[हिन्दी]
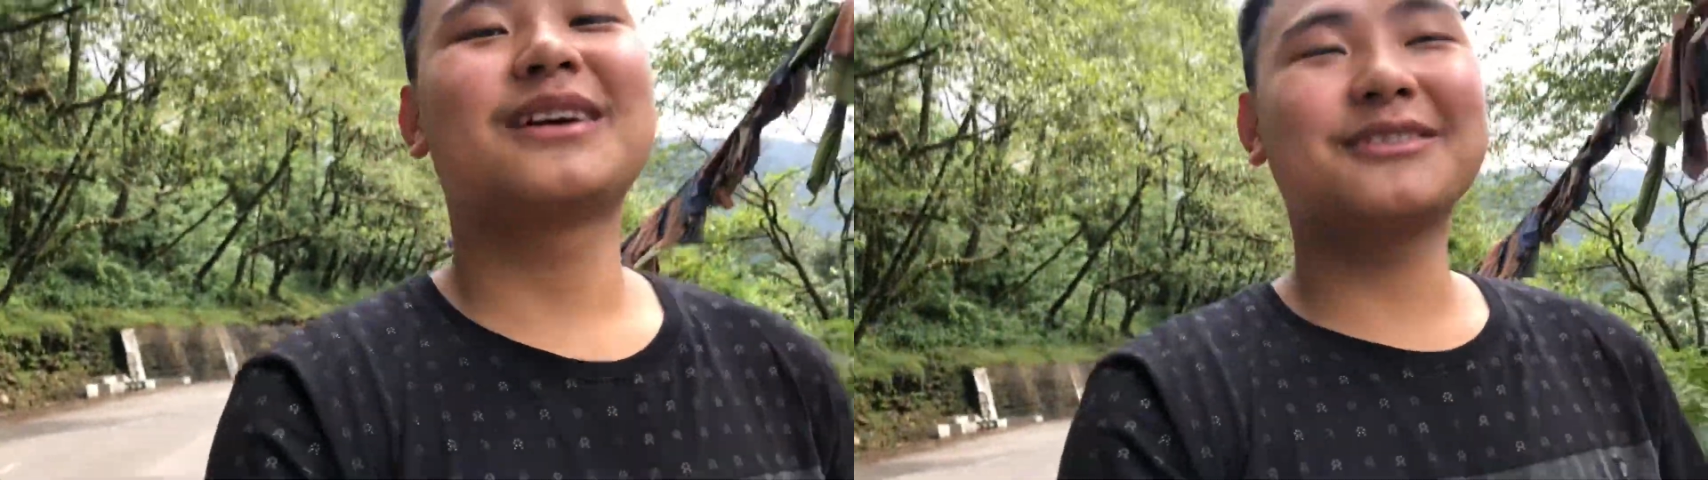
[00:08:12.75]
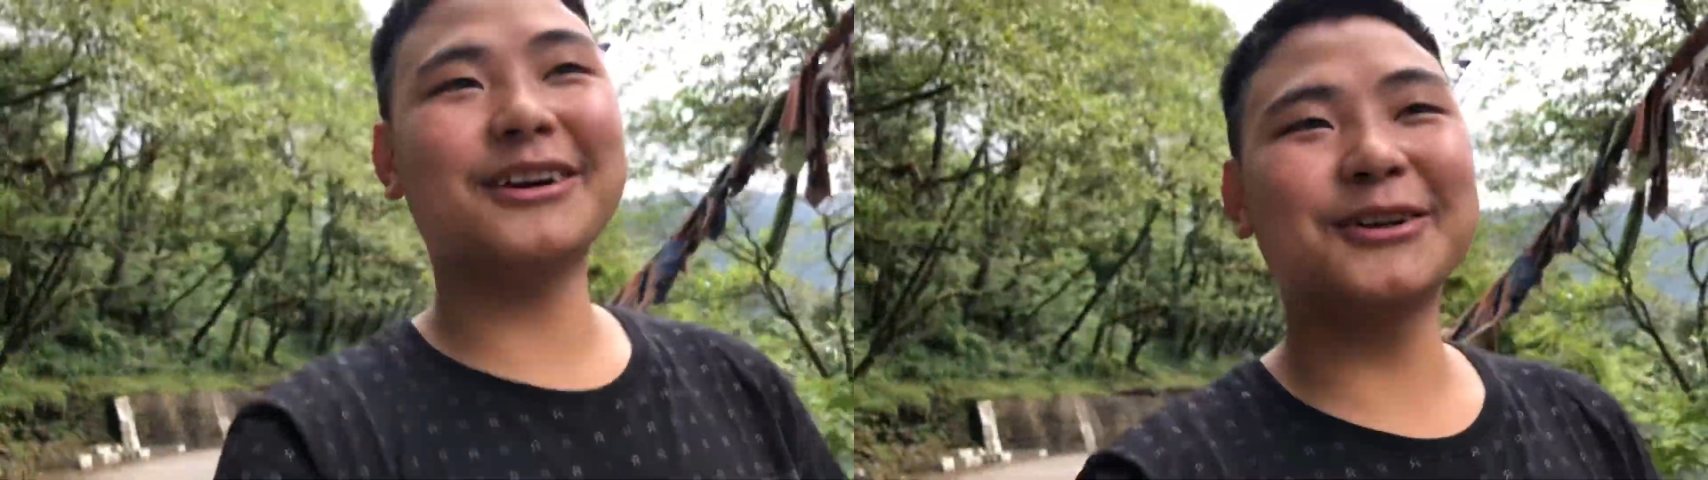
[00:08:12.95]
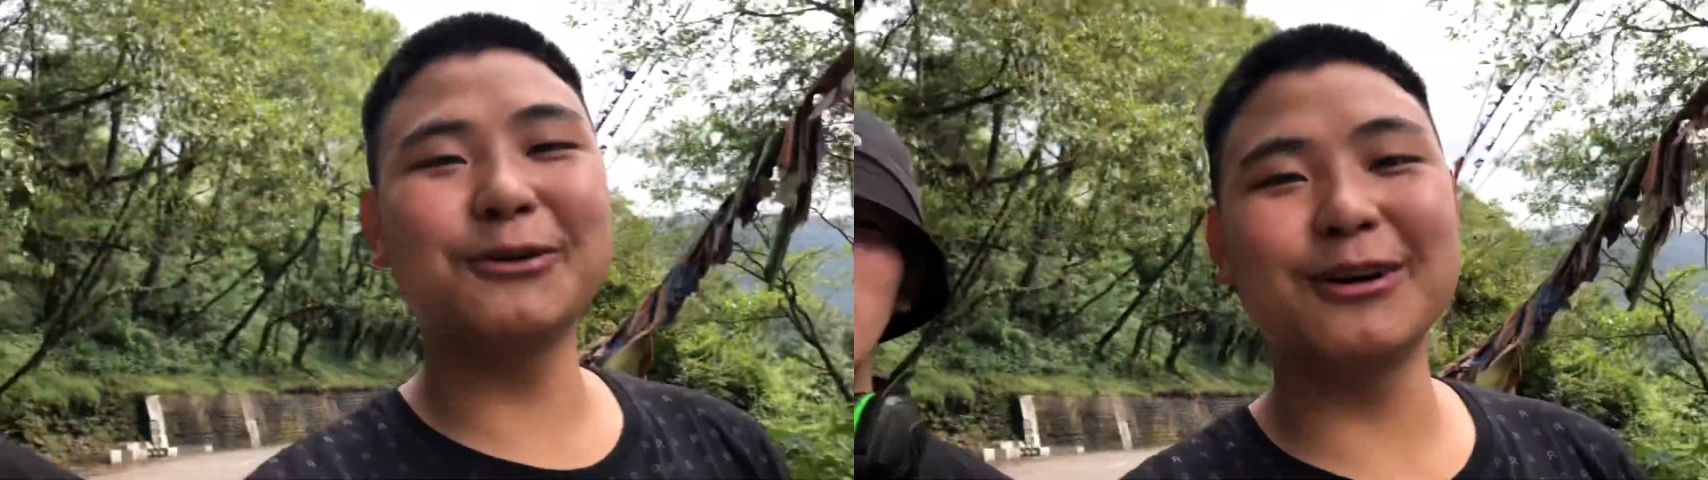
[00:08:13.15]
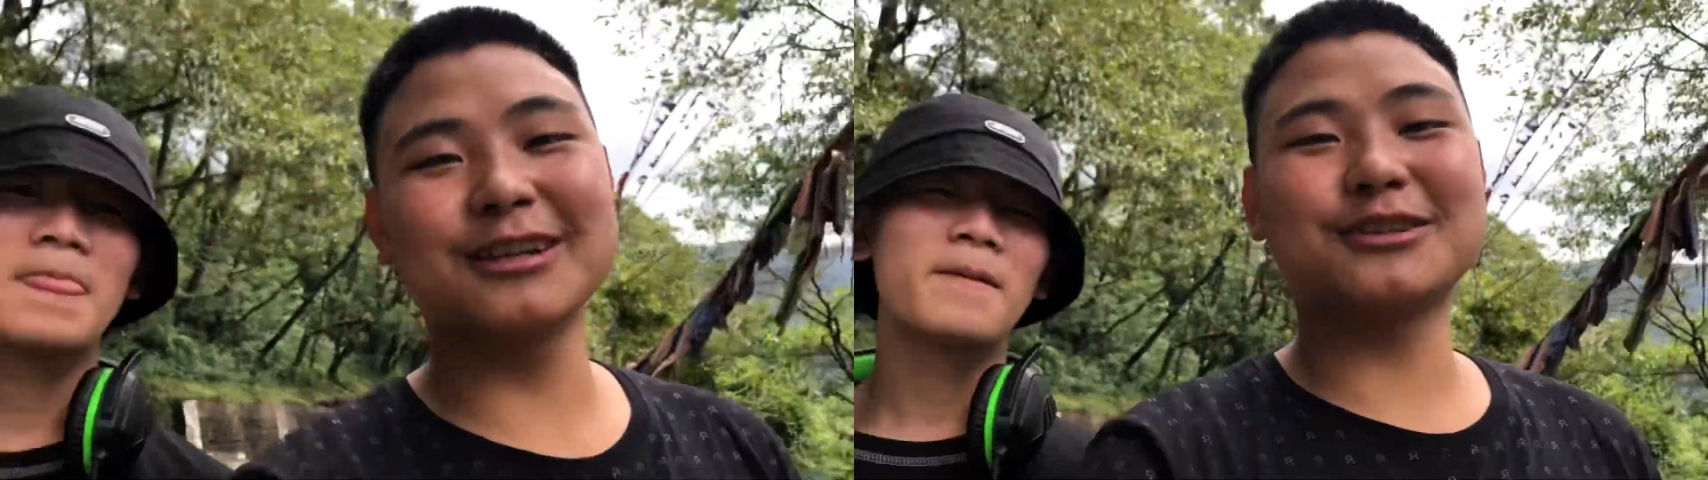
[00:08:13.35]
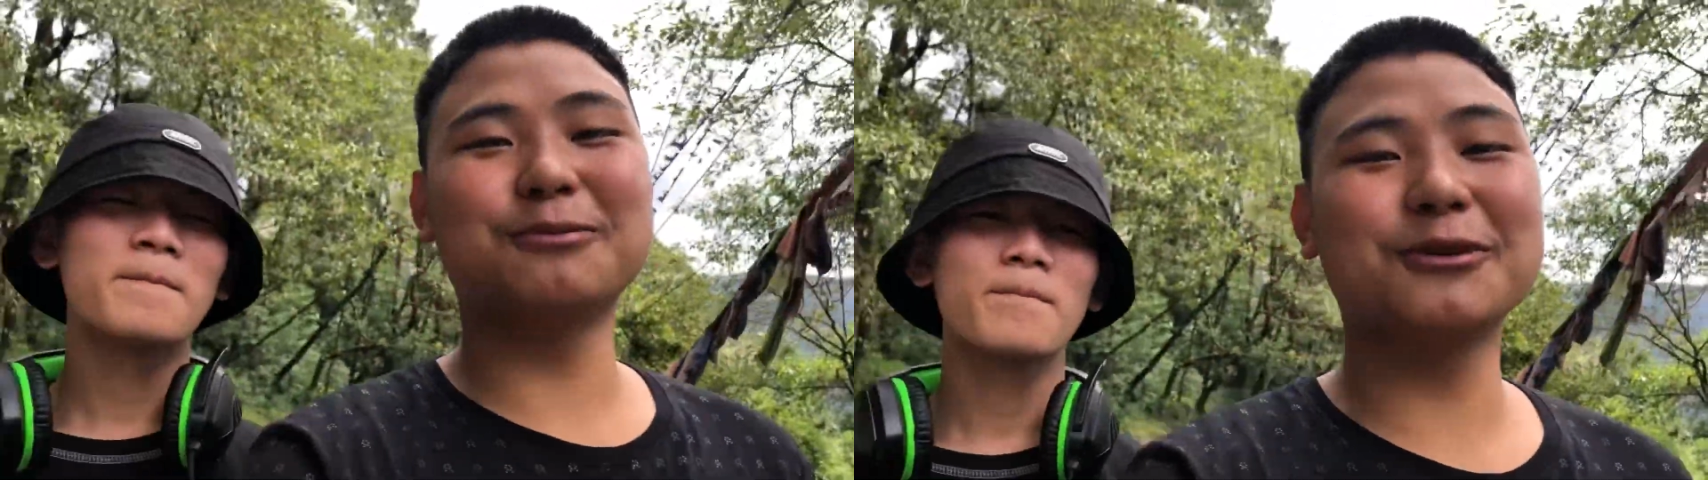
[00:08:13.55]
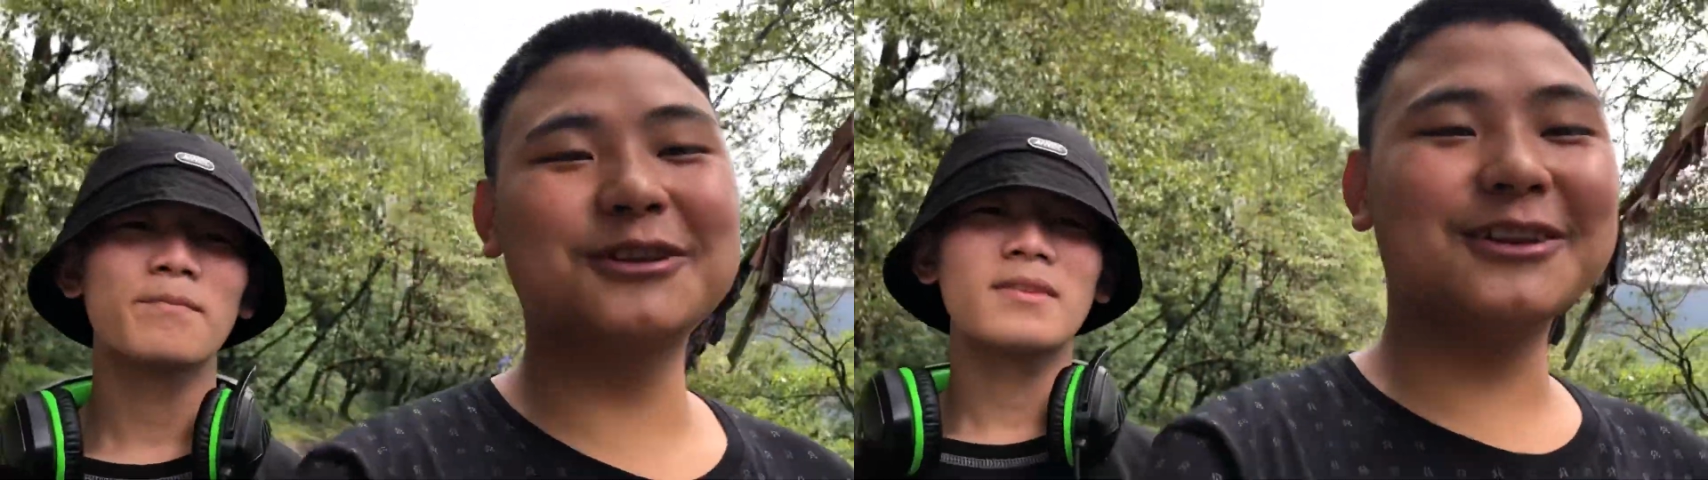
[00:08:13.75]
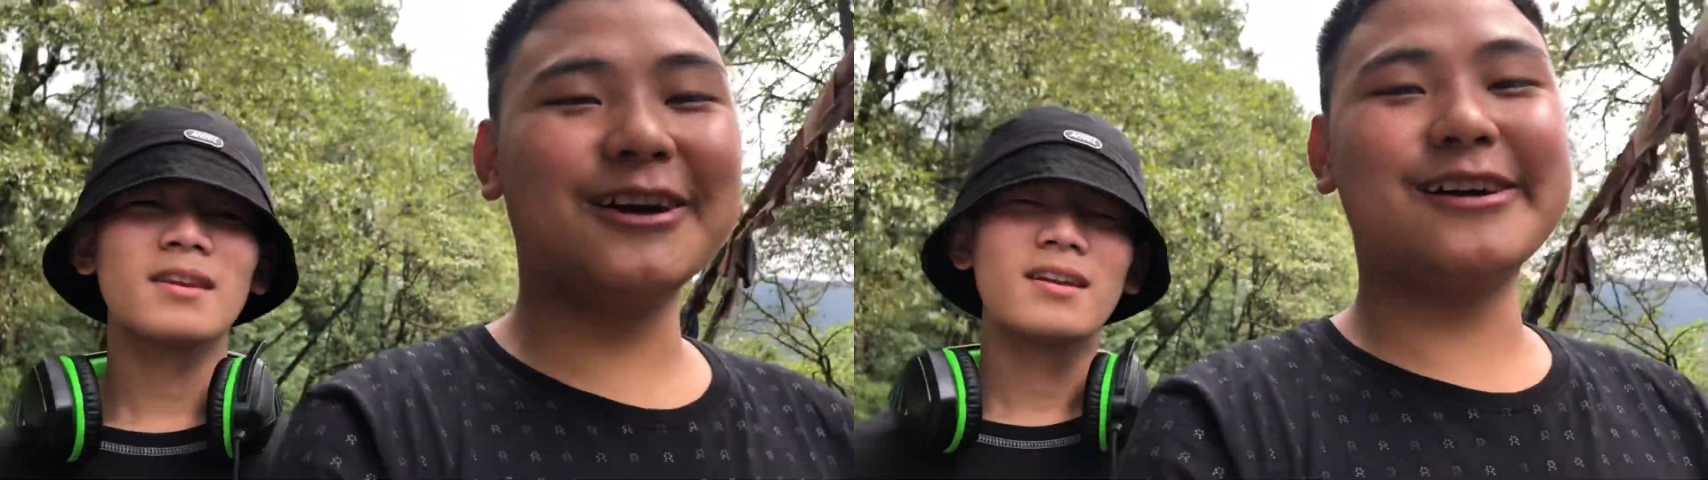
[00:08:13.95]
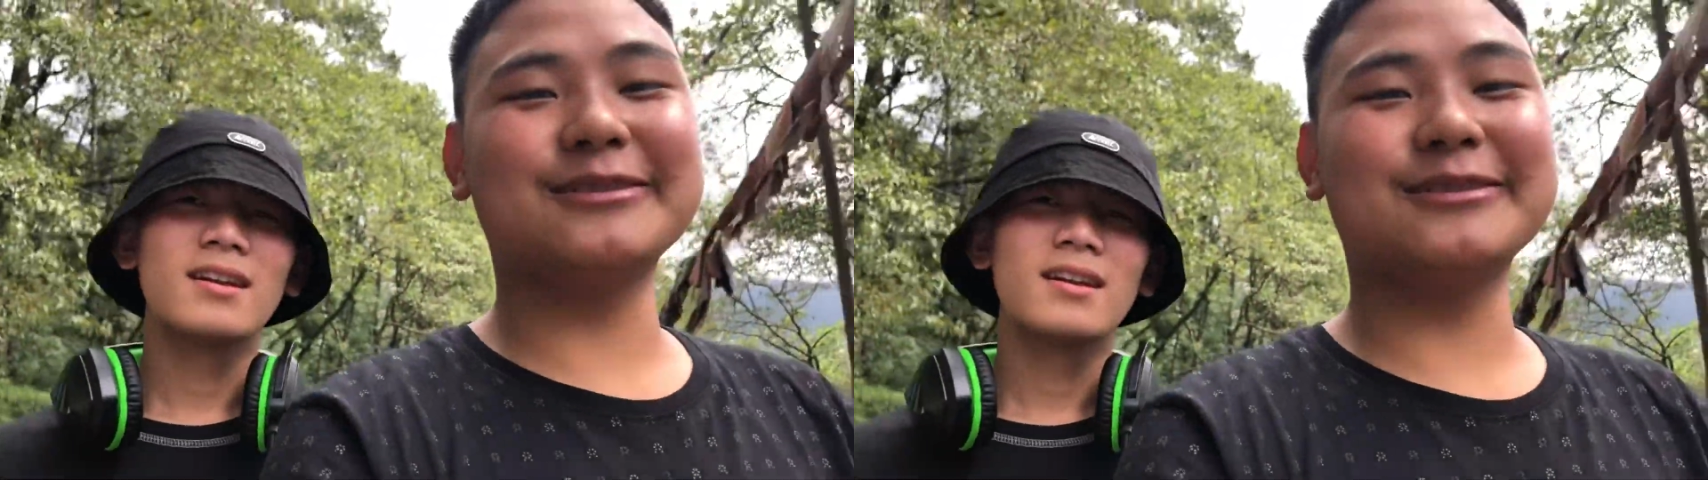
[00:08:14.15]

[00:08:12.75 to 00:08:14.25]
तगड़े वाला सपोर्ट देना